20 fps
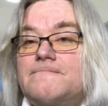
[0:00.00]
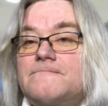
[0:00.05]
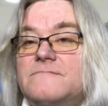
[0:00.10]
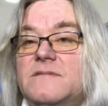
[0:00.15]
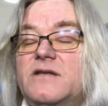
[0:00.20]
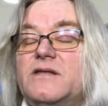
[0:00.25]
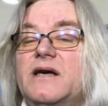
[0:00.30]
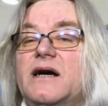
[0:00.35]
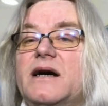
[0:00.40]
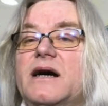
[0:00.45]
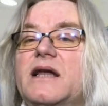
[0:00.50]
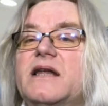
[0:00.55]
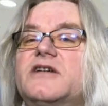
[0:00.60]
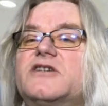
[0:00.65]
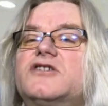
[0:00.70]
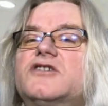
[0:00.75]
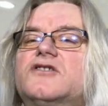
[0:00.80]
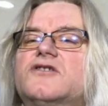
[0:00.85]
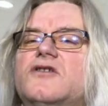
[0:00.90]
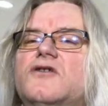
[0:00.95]
No tak, ale
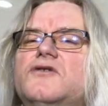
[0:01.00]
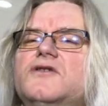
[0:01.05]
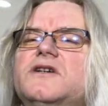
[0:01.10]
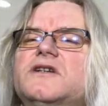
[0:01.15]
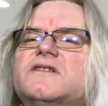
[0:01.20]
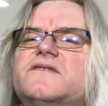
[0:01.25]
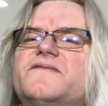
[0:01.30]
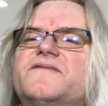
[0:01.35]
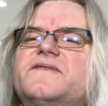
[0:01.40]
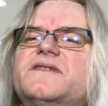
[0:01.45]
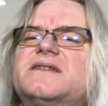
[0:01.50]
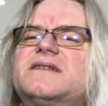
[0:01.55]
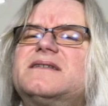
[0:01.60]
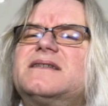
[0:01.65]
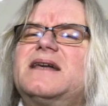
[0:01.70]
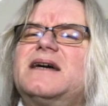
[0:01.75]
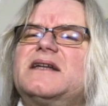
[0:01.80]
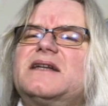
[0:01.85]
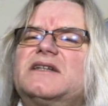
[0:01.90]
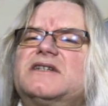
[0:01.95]
czy to jest
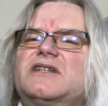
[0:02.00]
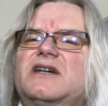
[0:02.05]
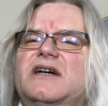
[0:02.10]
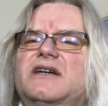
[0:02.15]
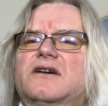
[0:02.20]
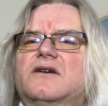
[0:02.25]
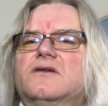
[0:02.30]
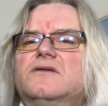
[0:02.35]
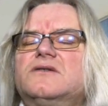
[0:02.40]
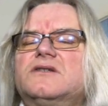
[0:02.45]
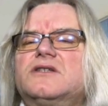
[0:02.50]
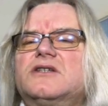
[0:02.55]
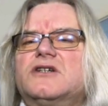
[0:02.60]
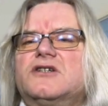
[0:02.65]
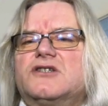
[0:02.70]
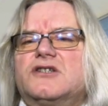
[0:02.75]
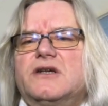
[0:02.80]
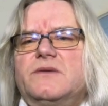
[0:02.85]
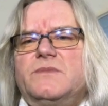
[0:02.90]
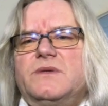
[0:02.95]
wystarczające,
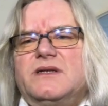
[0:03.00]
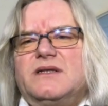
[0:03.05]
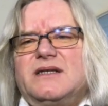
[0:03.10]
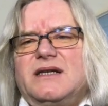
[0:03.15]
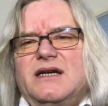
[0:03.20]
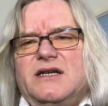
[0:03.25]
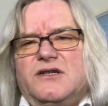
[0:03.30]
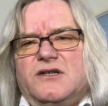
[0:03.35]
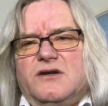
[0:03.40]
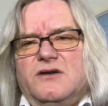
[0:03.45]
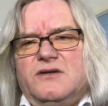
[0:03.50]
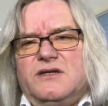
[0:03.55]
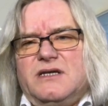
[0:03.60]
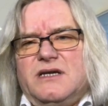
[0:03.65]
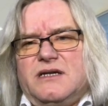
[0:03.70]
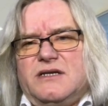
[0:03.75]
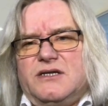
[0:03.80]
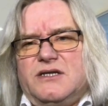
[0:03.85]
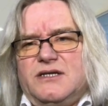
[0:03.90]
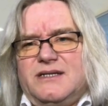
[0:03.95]
żeby
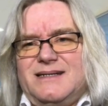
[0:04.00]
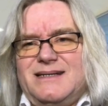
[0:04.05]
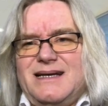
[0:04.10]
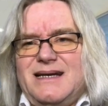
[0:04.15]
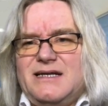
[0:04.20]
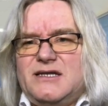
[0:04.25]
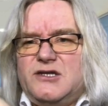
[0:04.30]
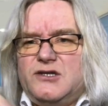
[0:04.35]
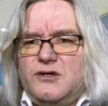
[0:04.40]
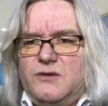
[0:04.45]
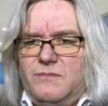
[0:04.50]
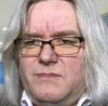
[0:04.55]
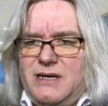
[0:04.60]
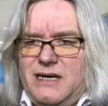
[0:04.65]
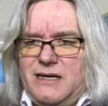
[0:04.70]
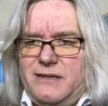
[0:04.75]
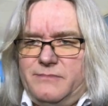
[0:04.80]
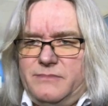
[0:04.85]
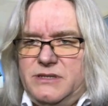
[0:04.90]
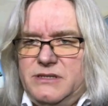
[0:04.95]
zarządzać
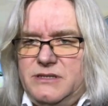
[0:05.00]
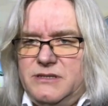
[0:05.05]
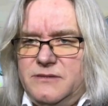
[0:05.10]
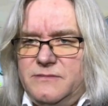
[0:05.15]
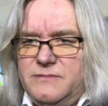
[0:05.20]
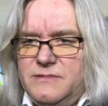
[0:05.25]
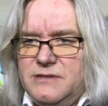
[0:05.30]
zasobami?